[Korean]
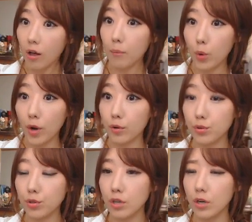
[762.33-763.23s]

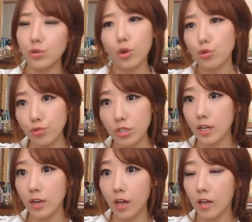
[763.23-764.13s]
뭐라고? 넌
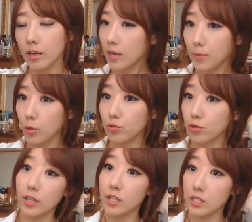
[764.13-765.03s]
우리나라, 일본이
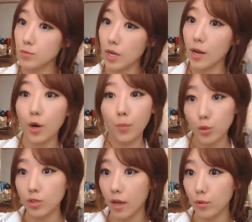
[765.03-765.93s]
우리나라 침략한 거
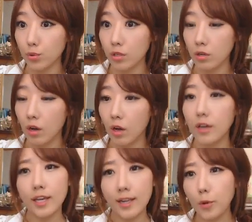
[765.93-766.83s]
모른다고?
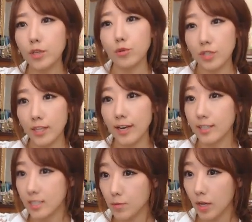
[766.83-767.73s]
일본이
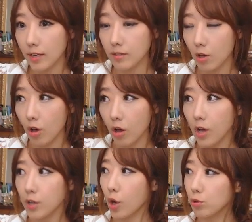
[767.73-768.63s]
우리나라를 침략해서
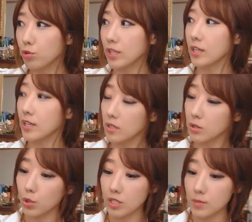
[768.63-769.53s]
영국이
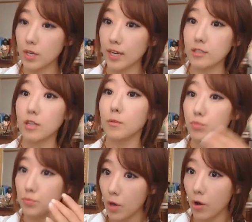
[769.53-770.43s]
인도를 침략해서
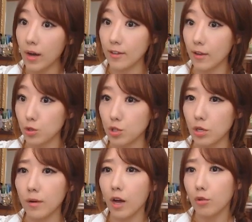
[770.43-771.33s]
문명화가 된
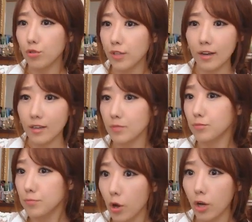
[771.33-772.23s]
것처럼 우리가 그래서
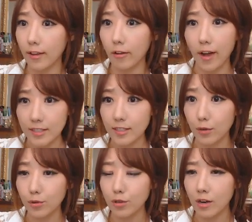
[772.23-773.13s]
문명화 된거
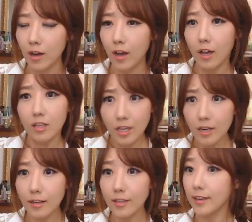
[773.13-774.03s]
아니냐고?
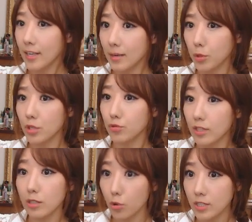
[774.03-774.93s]
차라리 일본이
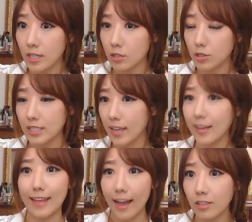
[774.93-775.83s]
우리를 통치했을
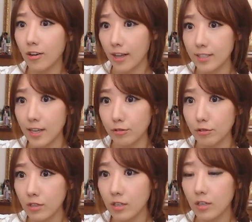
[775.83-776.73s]
시계가 나은 거
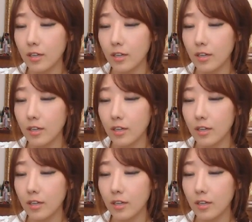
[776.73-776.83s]
아니냐고?